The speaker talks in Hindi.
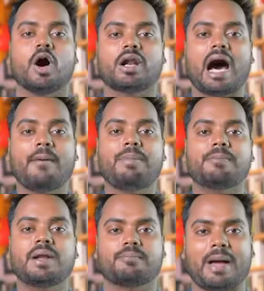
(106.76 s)
और आप
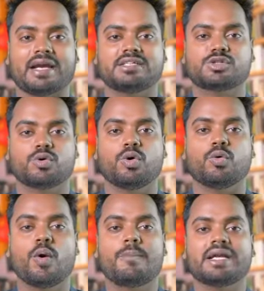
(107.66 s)
अपने पेरेंट्स को
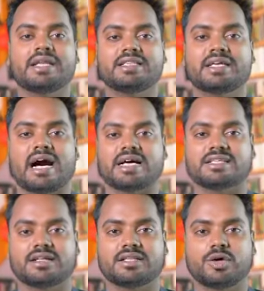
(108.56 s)
वो बन के दिखा
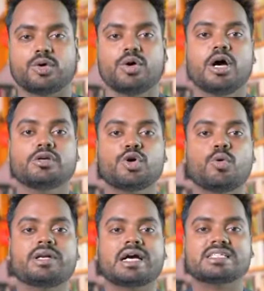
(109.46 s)
सकते हो जो
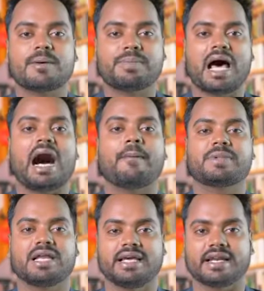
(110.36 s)
उनका सपना
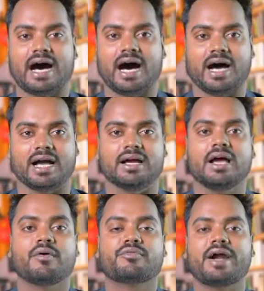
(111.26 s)
आपके लिए रहा है
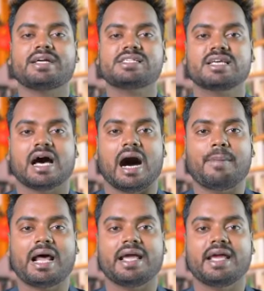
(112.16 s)
फ्रेंड्स
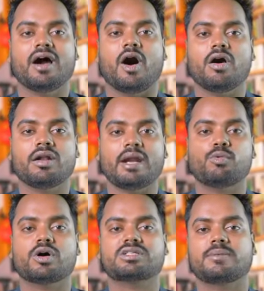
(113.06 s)
हमारा ये ऑनलाइन
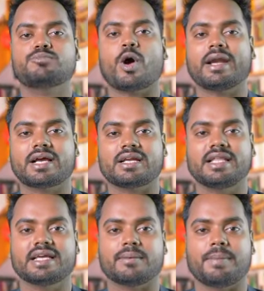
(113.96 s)
वर्कशॉप ज्वाइन
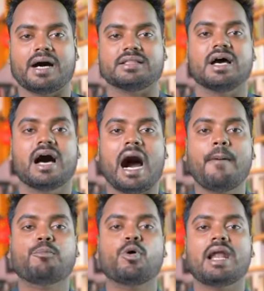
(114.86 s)
करने के बाद
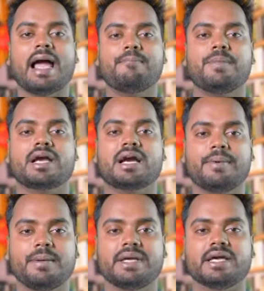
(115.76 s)
आपको लाइफ में
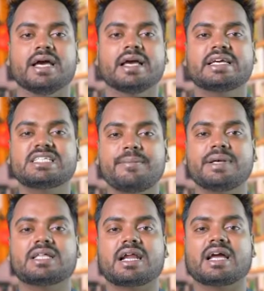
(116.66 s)
कभी भी किसी
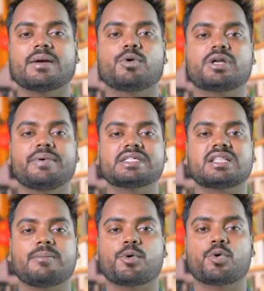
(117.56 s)
भी तरह के
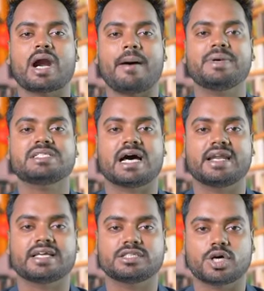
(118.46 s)
मोटिवेशनल प्रोग्राम में
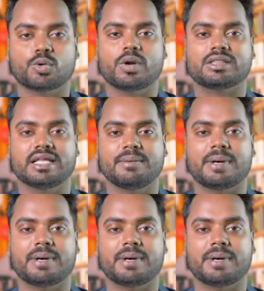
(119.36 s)
जाने की जरूरत नहीं